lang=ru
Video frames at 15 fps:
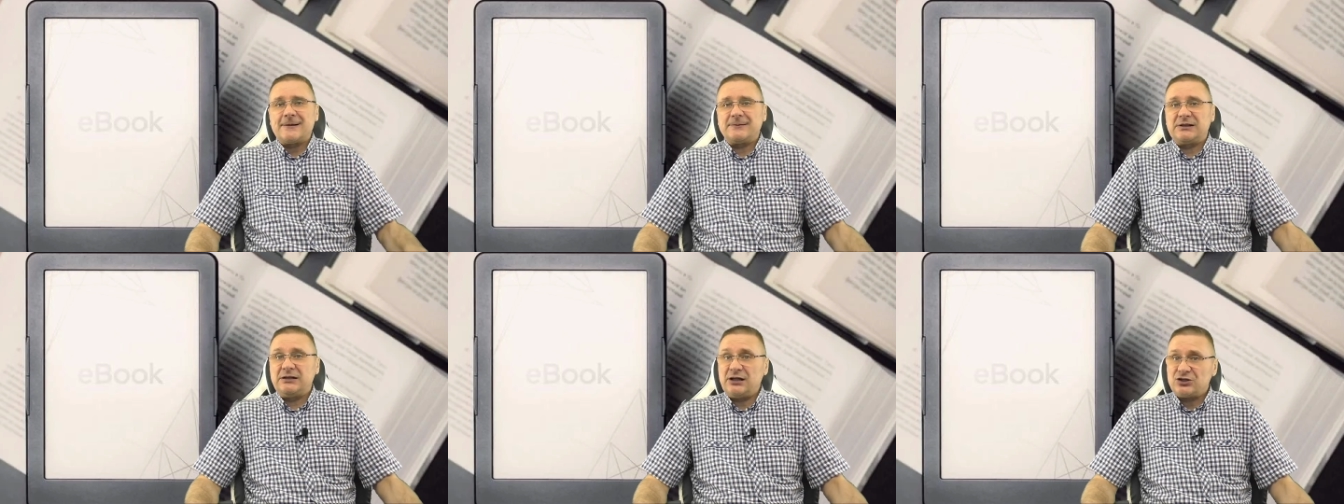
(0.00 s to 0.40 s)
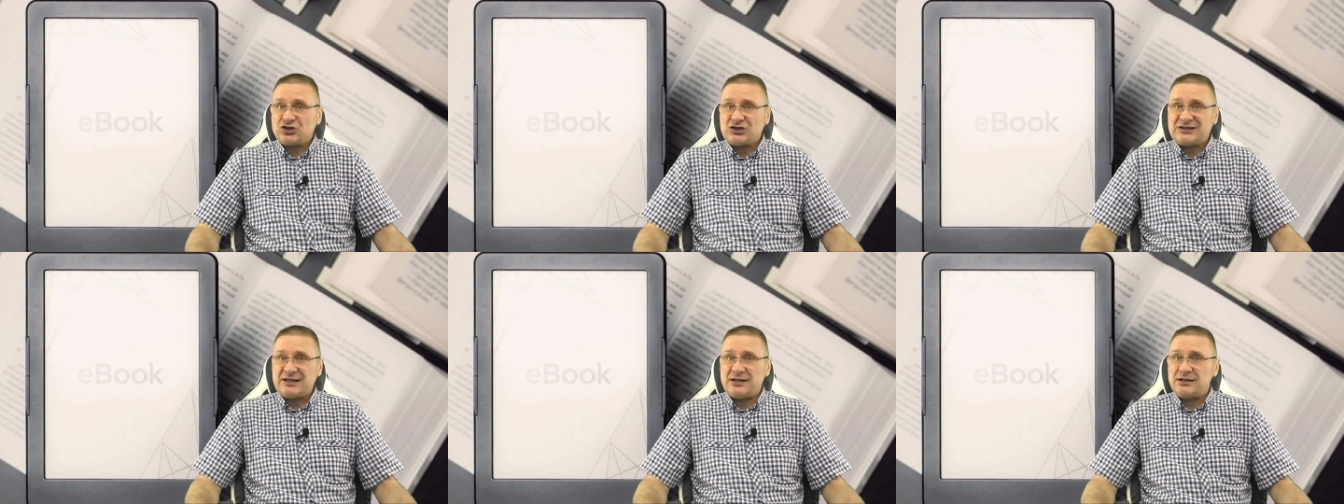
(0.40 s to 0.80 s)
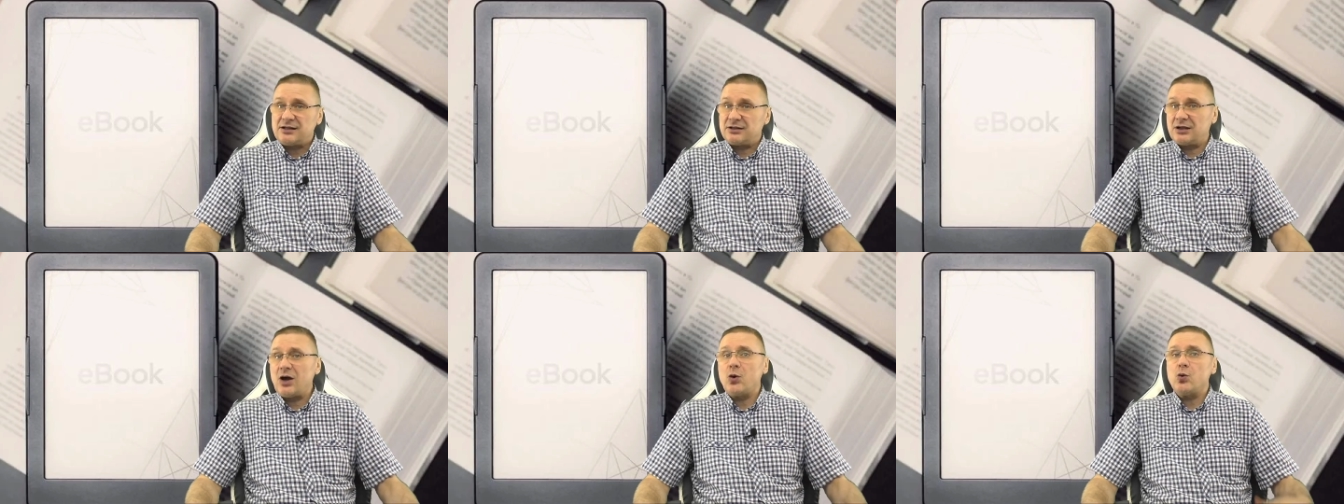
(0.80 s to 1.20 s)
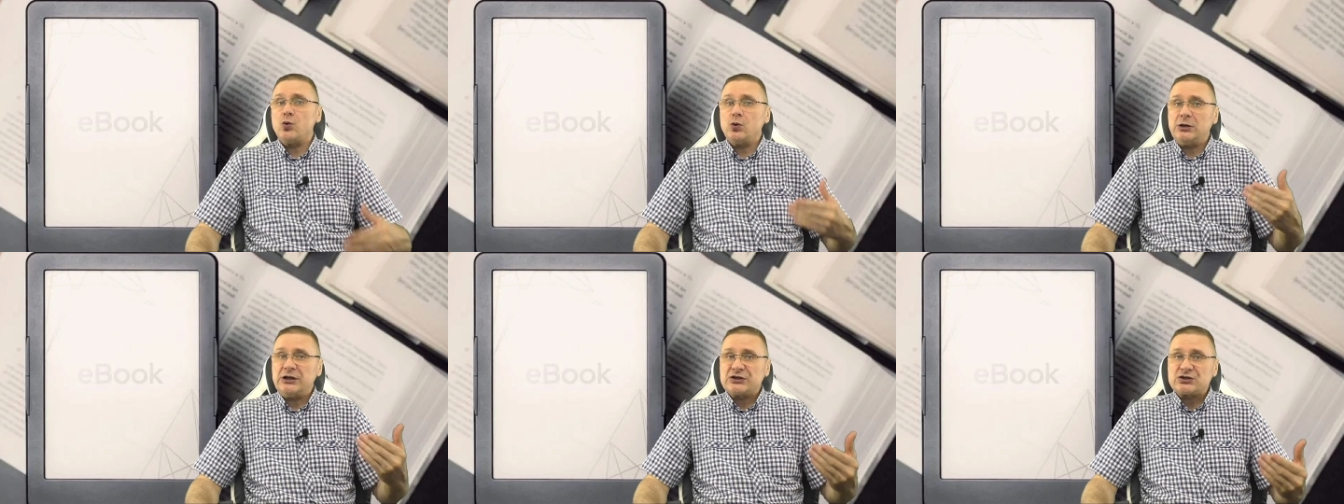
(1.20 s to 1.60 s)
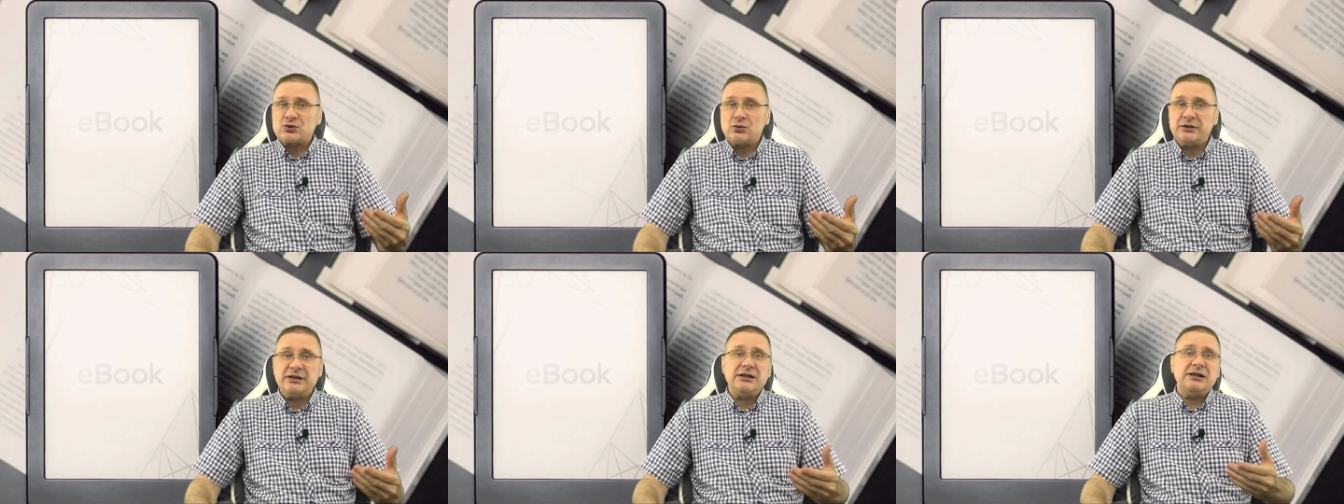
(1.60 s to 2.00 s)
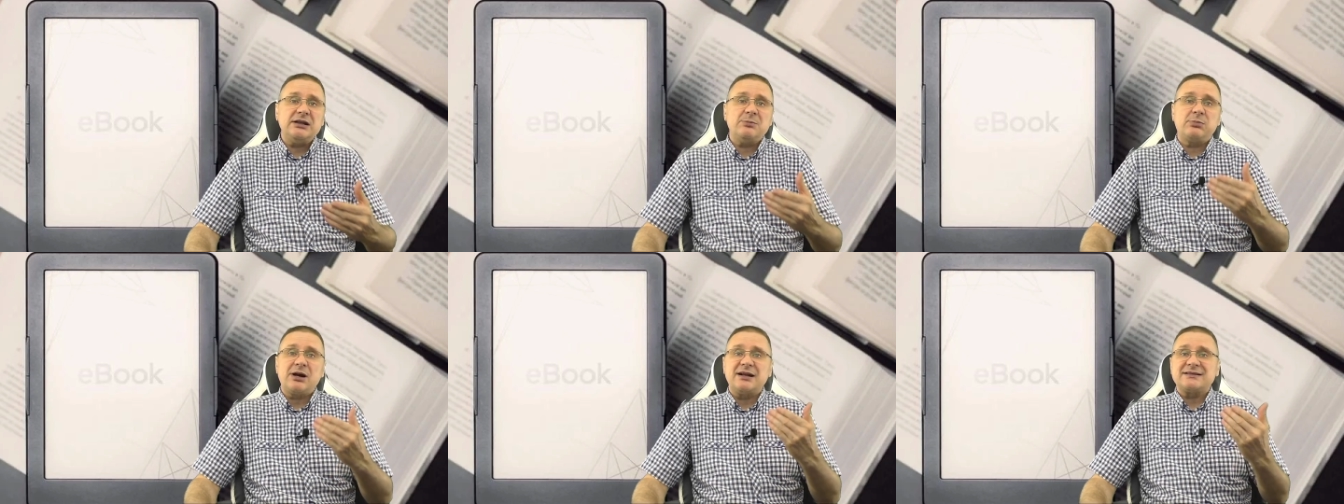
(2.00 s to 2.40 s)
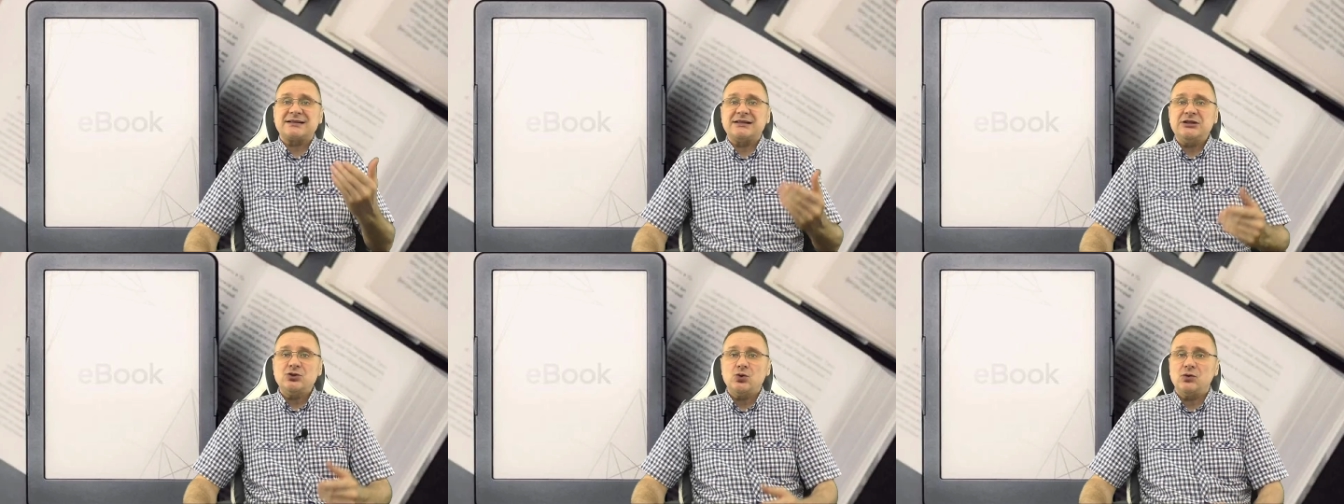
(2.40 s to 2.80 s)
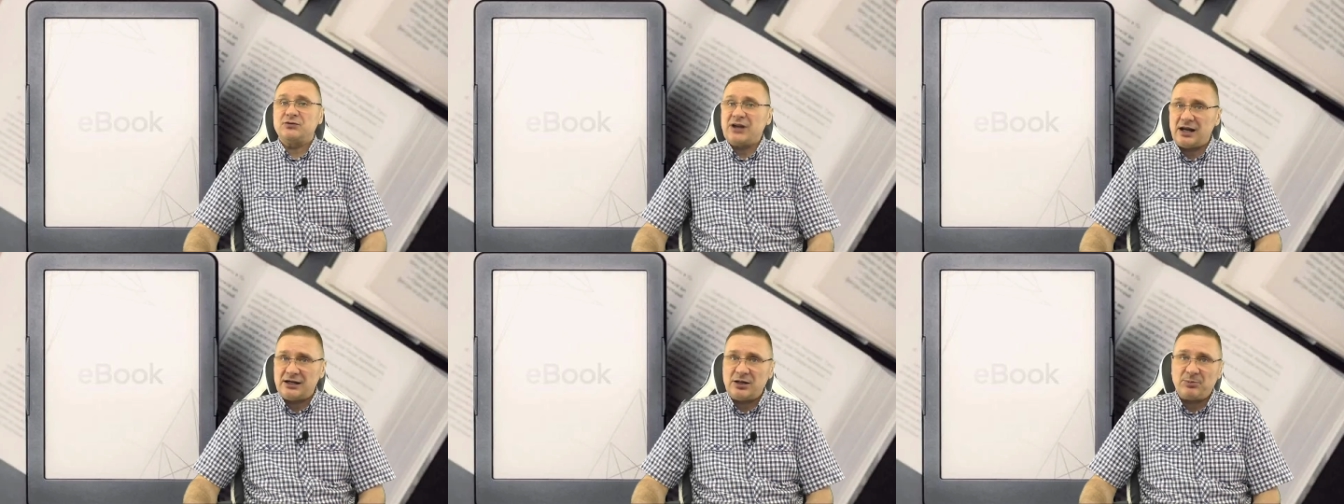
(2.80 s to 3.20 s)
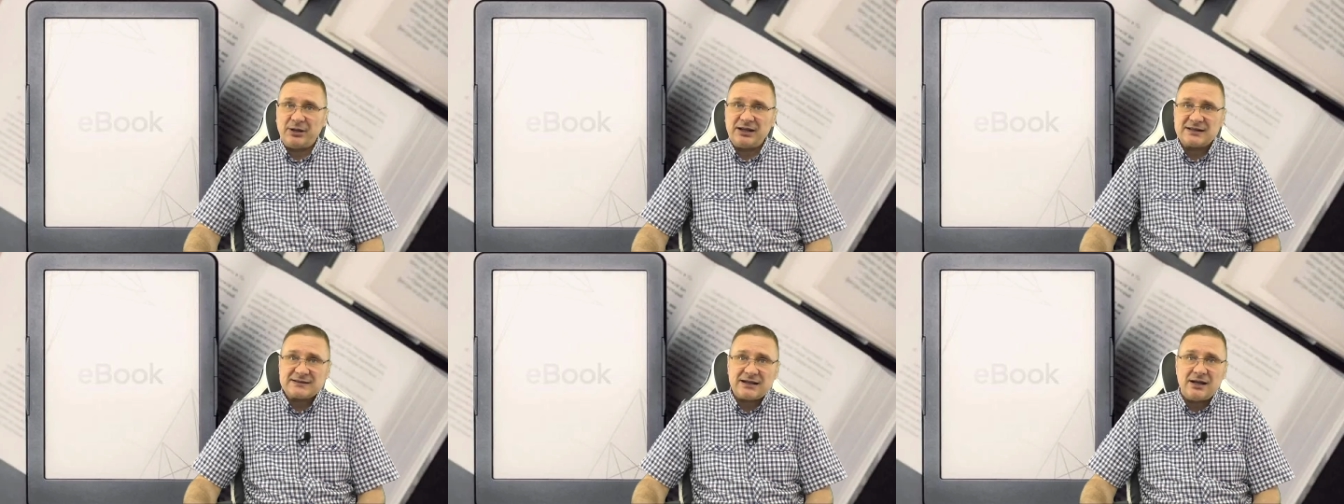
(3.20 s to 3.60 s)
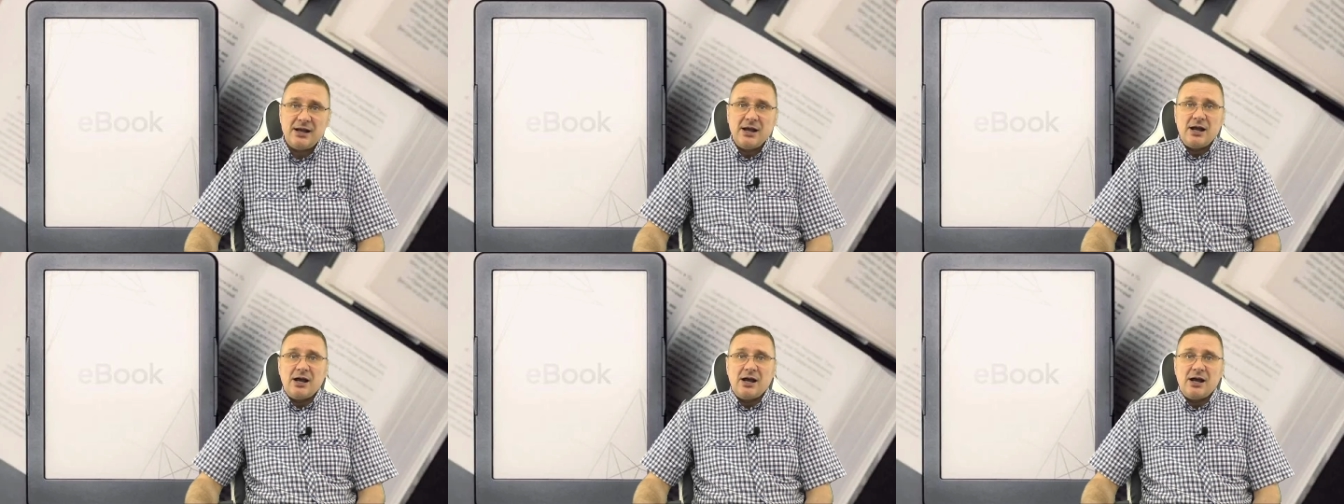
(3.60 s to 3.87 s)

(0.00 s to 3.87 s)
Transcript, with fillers: для чтения на улицу или брать книгу в дальние поездки,